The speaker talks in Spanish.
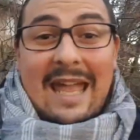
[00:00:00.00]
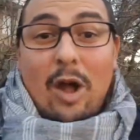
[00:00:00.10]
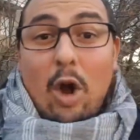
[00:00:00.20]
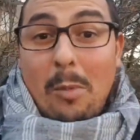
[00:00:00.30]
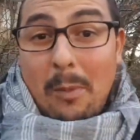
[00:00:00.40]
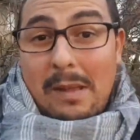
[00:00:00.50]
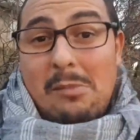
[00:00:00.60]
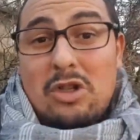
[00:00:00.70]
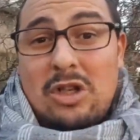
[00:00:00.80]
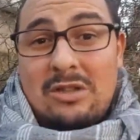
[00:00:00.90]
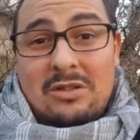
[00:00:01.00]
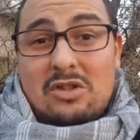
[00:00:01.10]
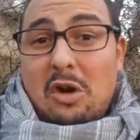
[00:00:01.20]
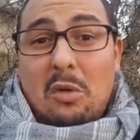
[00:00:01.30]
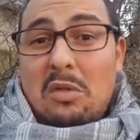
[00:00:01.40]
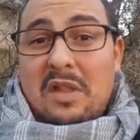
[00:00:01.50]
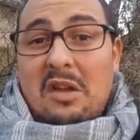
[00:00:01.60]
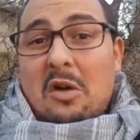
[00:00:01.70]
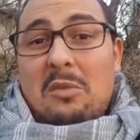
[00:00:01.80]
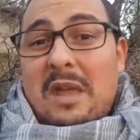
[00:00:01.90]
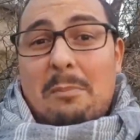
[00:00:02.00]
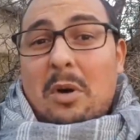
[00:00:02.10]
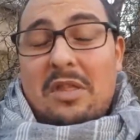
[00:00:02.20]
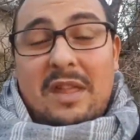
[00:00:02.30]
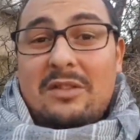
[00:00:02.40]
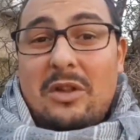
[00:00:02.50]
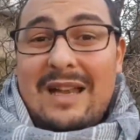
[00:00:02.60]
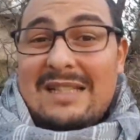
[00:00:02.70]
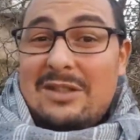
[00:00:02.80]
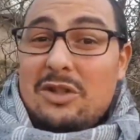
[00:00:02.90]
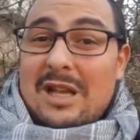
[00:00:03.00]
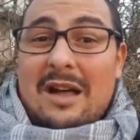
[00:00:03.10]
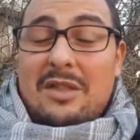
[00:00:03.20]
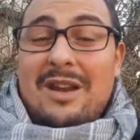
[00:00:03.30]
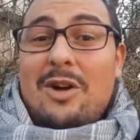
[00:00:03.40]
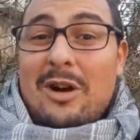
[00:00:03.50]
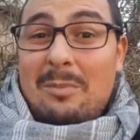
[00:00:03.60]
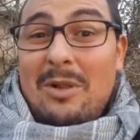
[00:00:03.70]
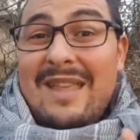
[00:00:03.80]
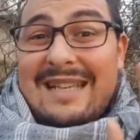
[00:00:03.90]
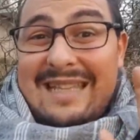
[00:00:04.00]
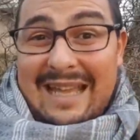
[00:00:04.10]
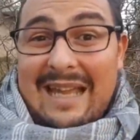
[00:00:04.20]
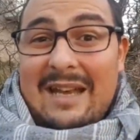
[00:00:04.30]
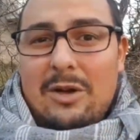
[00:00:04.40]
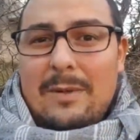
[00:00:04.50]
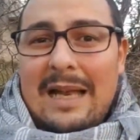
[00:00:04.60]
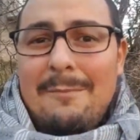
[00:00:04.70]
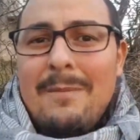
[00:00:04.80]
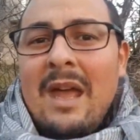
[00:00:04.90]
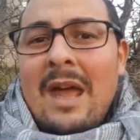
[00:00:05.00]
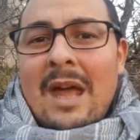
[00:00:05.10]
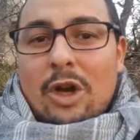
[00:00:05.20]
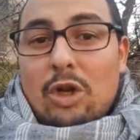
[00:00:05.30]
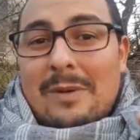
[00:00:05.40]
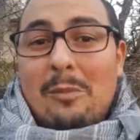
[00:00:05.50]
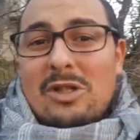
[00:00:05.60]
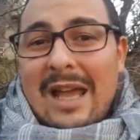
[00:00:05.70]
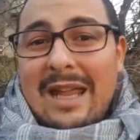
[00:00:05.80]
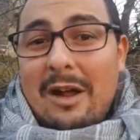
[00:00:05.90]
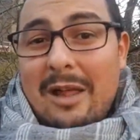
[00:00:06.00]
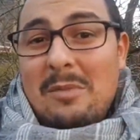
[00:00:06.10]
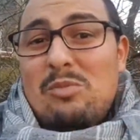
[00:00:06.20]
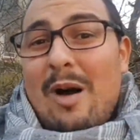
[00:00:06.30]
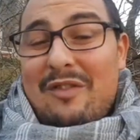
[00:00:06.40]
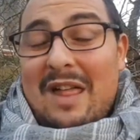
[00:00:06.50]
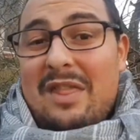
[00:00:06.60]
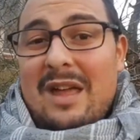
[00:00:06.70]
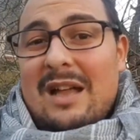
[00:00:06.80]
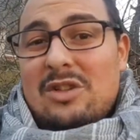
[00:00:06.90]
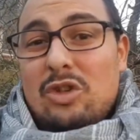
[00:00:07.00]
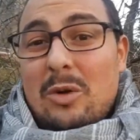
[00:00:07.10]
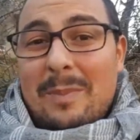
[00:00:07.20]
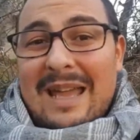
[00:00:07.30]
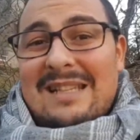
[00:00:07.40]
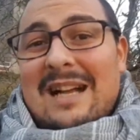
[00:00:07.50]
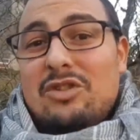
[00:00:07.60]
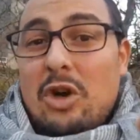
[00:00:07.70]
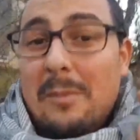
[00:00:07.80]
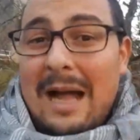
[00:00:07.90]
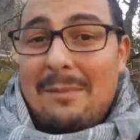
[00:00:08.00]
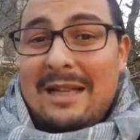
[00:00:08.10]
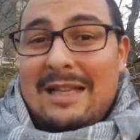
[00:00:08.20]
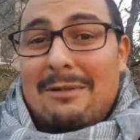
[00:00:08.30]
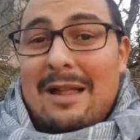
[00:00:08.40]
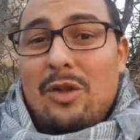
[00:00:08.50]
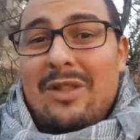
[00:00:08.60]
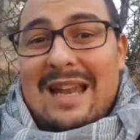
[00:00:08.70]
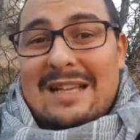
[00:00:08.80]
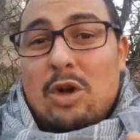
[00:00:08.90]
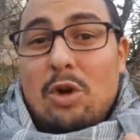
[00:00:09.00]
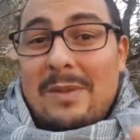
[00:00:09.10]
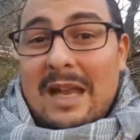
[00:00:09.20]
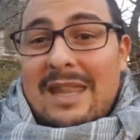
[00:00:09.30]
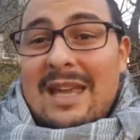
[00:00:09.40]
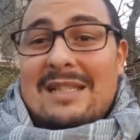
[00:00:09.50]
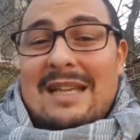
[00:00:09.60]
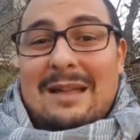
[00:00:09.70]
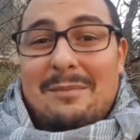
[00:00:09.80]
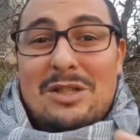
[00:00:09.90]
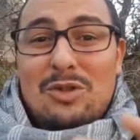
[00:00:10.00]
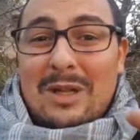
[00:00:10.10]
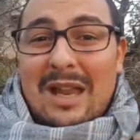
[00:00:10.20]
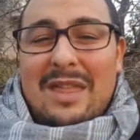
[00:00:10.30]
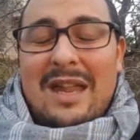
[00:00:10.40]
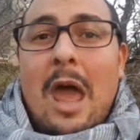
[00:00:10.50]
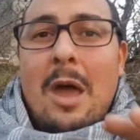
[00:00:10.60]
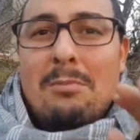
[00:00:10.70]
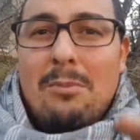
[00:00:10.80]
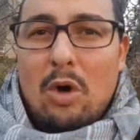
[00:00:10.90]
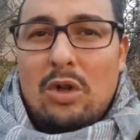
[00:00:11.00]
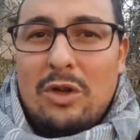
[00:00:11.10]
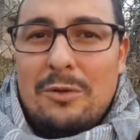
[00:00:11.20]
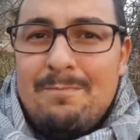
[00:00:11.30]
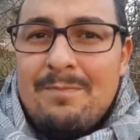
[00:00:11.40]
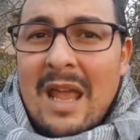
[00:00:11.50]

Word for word: Así que como vemos, solo un 5, un 10% de las intoxicaciones corresponde a este género, ¿vale? Nos vamos a ir ahora mismo a Francia, que es otro país gastronómicamente hablando de las colmenillas que también se utilizan mogollón.